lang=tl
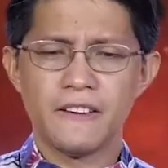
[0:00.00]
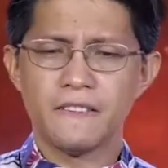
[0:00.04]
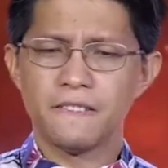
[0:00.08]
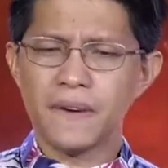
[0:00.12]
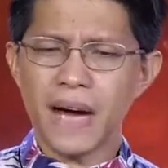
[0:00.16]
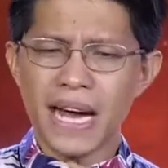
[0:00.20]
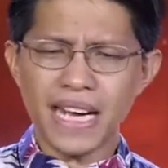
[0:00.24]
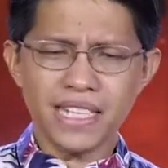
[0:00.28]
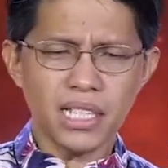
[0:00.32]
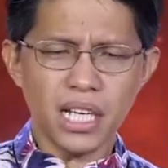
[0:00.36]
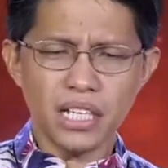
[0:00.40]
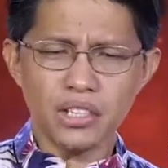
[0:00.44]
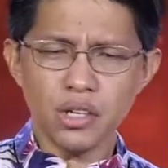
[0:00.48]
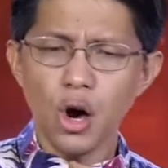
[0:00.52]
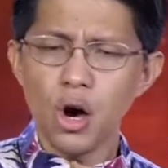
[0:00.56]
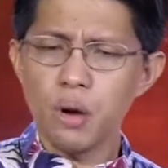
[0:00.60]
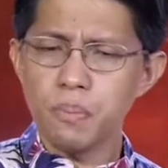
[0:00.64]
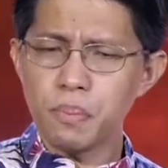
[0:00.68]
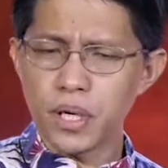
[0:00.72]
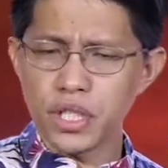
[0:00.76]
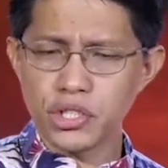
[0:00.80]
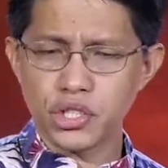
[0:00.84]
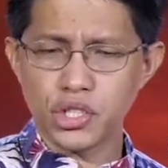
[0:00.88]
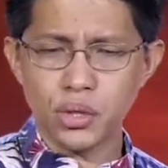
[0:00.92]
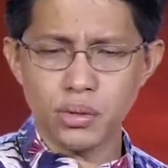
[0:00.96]
Find an
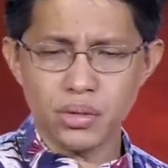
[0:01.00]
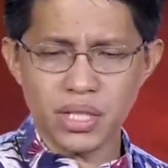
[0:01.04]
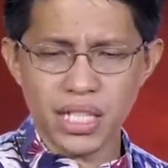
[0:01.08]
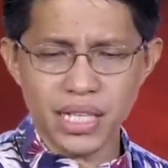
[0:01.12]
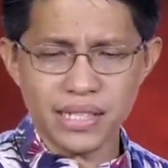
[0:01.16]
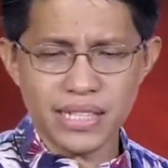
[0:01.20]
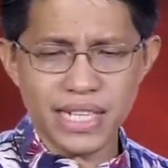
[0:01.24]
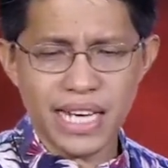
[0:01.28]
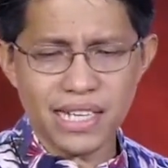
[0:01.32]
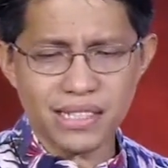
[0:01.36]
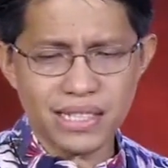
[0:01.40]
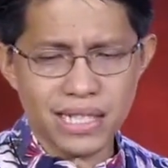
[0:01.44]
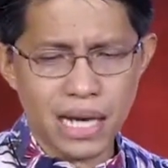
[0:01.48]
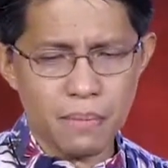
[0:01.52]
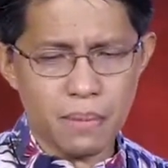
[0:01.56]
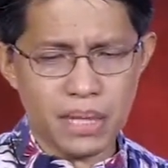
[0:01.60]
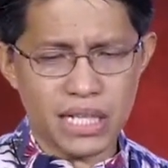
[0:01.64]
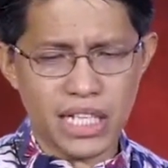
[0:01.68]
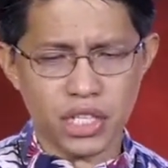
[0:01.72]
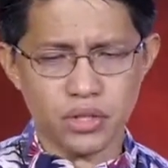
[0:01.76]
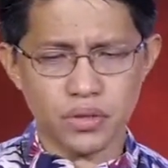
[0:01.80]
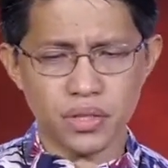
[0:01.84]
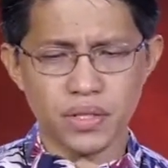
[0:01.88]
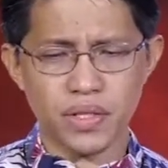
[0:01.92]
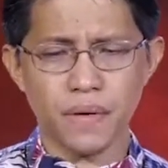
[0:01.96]
opportunity.
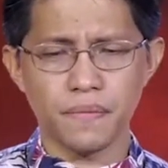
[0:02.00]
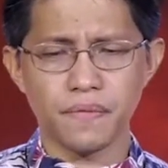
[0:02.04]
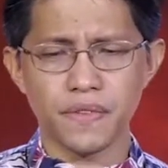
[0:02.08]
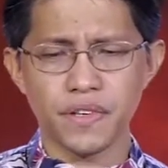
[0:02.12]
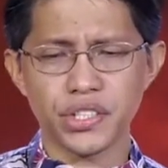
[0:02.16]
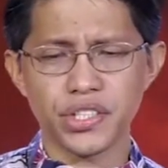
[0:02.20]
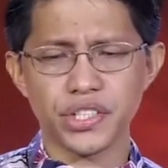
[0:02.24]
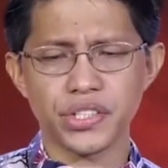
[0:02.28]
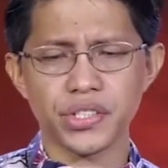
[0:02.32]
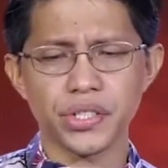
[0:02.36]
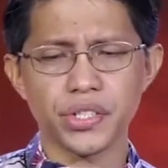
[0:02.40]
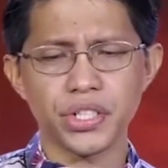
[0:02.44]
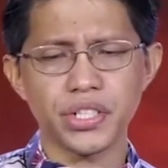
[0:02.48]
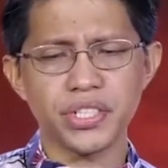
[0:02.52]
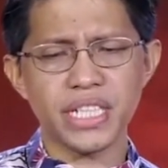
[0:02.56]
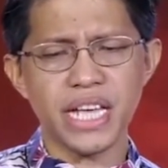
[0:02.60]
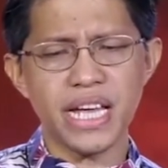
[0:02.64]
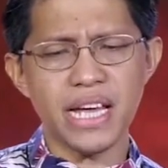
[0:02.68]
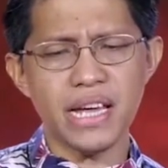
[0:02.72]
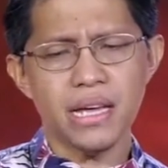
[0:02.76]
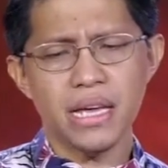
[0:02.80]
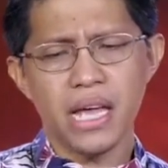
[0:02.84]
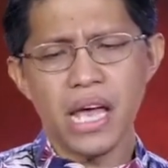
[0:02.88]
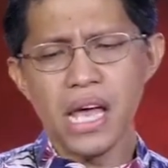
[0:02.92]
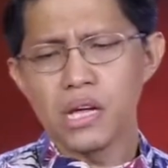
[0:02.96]
Sabi dito sa verse
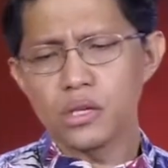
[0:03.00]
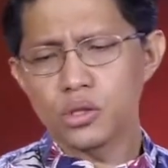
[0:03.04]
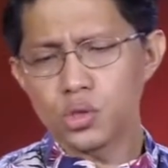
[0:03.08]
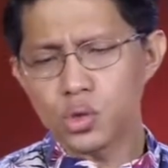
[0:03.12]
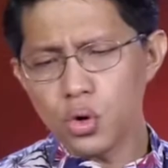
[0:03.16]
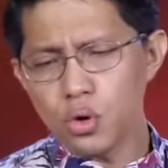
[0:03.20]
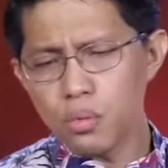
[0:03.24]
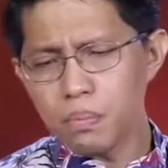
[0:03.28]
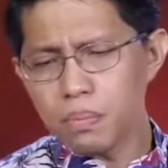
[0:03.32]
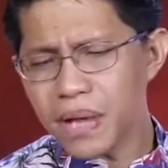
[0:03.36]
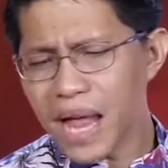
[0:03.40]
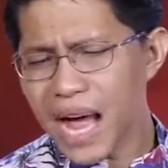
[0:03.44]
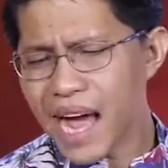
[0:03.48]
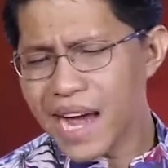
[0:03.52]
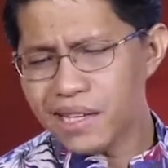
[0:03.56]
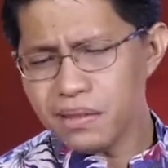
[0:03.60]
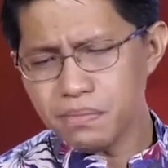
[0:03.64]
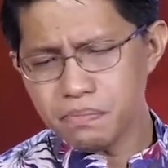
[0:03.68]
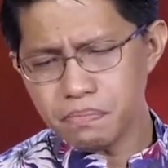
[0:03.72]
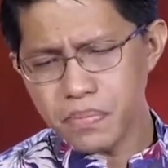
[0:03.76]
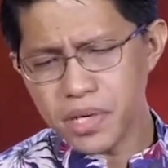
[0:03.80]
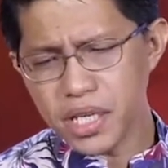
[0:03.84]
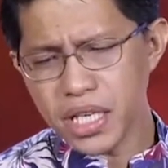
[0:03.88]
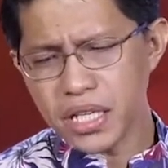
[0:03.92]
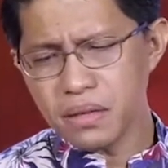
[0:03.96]
30, two
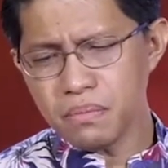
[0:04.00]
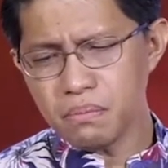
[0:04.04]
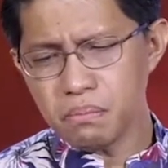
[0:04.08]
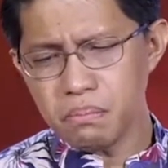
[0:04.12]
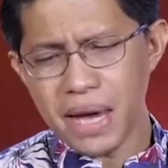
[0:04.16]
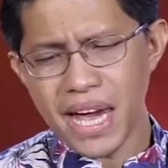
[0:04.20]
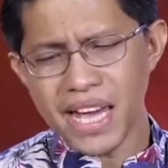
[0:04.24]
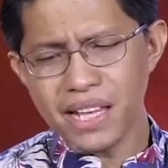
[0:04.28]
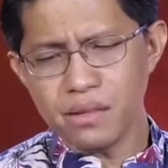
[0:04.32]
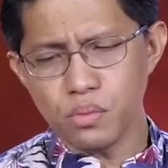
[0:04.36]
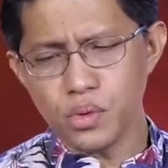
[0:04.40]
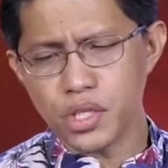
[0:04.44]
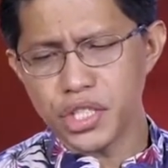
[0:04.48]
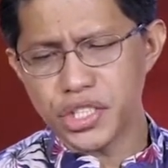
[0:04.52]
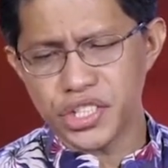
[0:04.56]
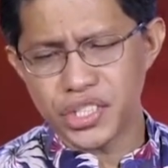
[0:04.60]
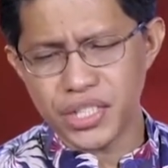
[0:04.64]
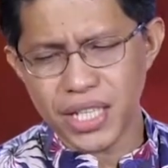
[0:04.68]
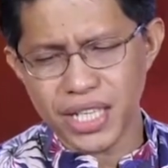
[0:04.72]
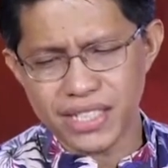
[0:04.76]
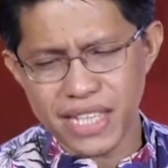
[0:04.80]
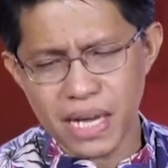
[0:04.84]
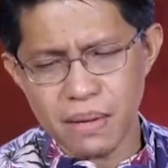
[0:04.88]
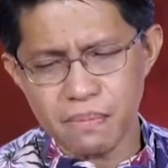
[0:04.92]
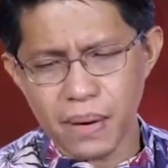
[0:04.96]
blind men, men were
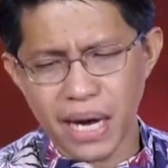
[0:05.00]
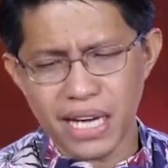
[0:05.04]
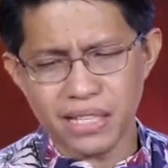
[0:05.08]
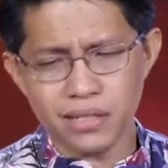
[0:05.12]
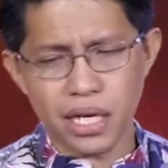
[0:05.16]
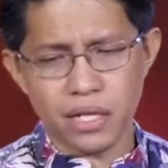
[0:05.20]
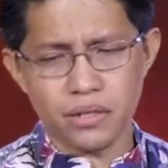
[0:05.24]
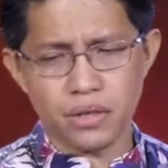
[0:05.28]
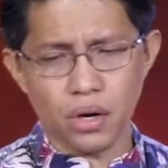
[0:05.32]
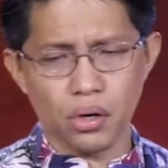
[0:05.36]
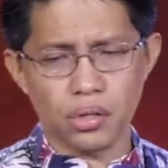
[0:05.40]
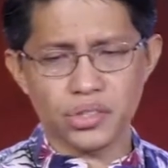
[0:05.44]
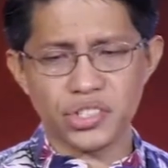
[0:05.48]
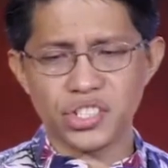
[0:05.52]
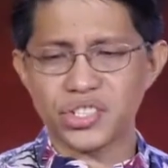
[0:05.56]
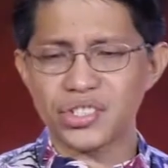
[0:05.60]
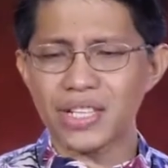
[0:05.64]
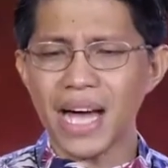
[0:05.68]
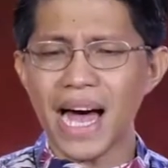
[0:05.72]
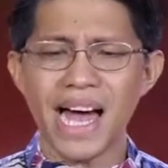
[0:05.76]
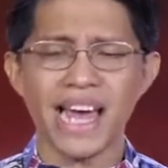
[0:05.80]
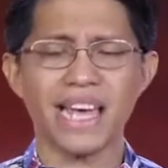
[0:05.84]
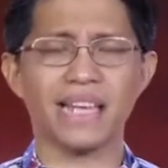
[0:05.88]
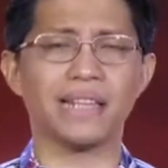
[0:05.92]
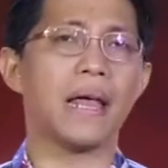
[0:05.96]
sitting by the
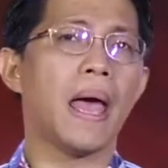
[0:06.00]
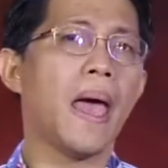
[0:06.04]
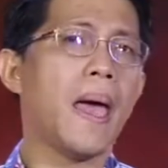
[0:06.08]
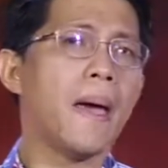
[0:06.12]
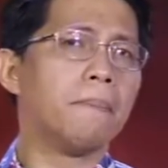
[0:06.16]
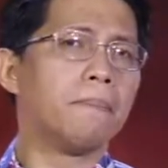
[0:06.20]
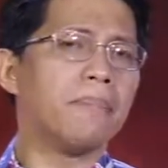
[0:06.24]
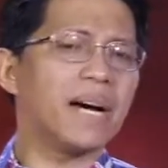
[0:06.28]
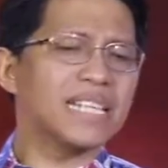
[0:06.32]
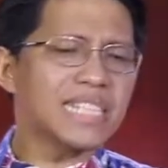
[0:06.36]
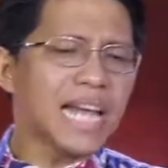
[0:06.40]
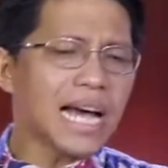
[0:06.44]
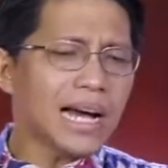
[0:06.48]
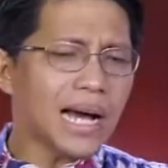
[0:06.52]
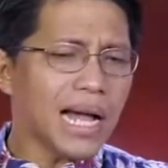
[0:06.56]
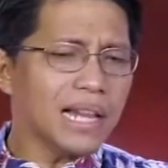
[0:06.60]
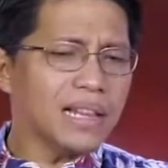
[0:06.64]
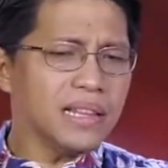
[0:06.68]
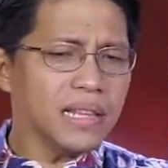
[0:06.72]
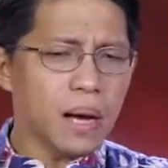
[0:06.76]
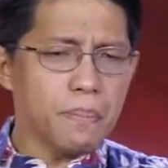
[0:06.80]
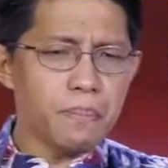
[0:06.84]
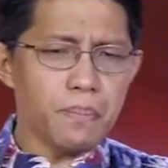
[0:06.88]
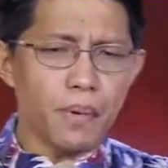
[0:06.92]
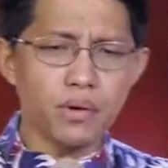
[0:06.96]
roadside.
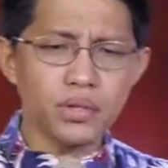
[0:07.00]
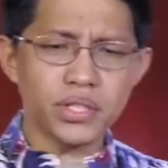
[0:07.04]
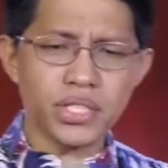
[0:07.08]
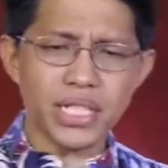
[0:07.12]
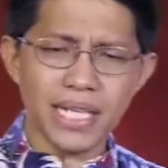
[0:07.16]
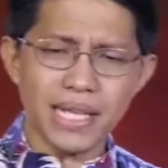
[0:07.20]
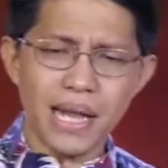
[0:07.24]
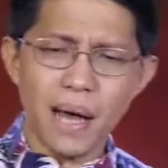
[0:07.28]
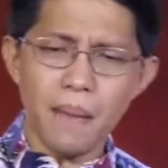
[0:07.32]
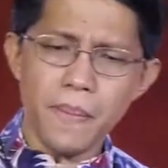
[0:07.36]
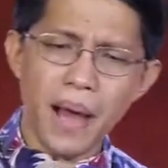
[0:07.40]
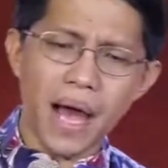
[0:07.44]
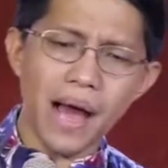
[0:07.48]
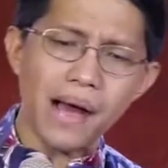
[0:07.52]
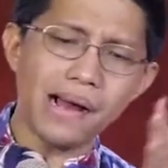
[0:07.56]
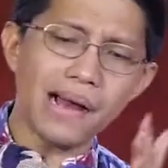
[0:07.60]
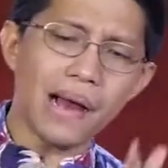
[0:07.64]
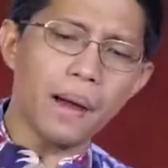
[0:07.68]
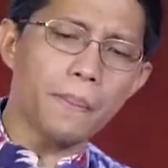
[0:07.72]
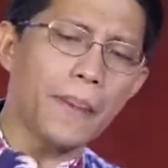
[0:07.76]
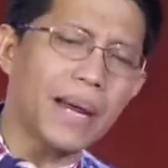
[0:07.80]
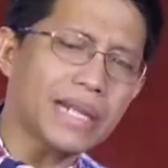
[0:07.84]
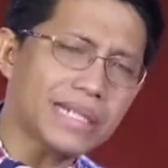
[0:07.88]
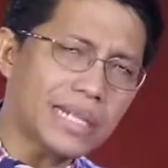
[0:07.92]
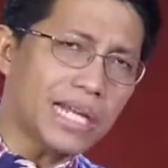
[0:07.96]
Matagal na po sila mga
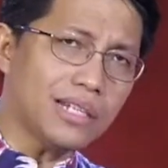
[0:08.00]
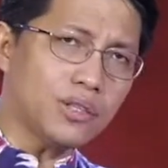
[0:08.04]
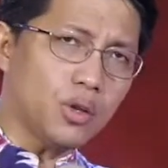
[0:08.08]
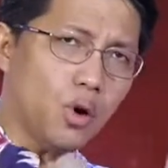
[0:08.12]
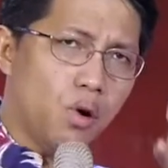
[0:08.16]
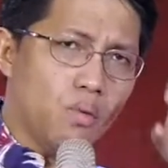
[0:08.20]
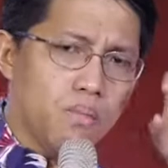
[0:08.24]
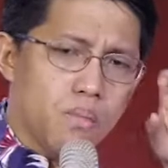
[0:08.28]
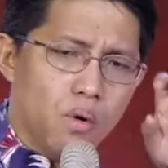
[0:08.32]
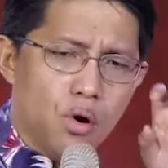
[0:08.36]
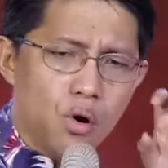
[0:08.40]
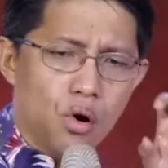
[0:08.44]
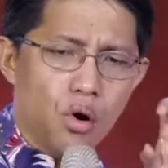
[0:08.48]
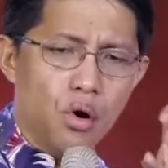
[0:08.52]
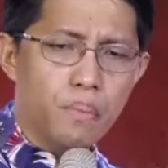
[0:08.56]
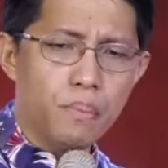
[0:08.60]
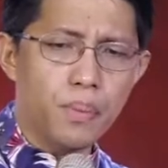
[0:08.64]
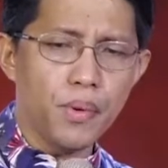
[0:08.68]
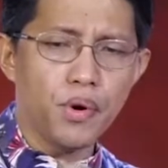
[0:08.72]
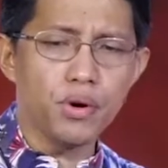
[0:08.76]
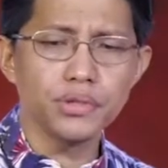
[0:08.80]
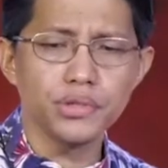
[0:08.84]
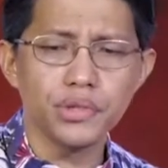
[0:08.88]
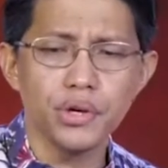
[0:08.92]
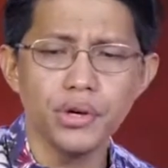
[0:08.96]
kapatid,
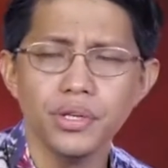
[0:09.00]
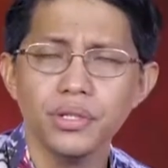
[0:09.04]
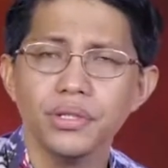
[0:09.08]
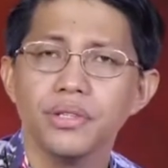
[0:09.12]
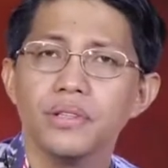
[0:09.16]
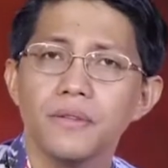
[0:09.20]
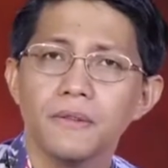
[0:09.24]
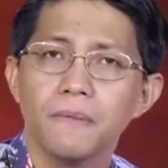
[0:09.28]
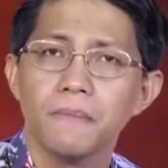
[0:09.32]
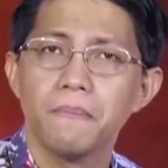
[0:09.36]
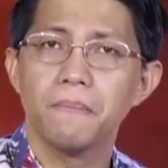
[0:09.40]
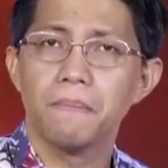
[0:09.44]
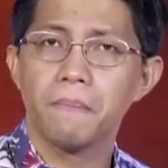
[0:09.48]
umuupo doon.